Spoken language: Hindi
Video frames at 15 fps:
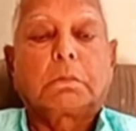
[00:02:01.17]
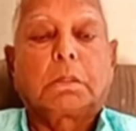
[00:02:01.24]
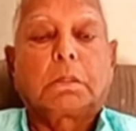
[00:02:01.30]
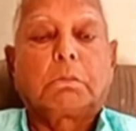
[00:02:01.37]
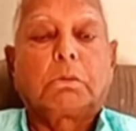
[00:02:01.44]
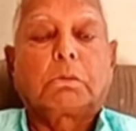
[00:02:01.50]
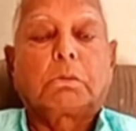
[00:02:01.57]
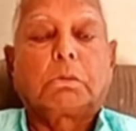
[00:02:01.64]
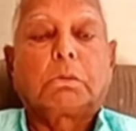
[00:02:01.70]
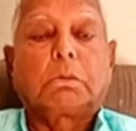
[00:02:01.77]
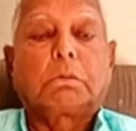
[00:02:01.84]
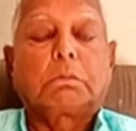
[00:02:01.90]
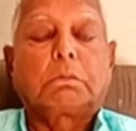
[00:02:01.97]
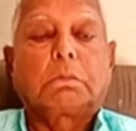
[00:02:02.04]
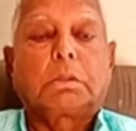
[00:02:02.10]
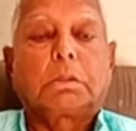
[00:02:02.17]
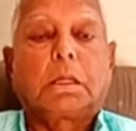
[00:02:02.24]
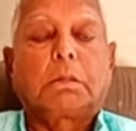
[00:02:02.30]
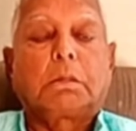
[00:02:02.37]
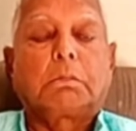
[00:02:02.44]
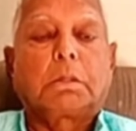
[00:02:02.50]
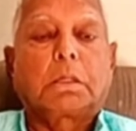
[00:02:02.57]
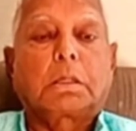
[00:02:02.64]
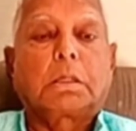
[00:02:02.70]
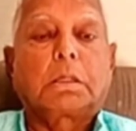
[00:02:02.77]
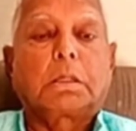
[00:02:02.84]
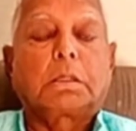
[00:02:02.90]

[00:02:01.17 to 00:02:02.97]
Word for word: लोग को ध्यान रखने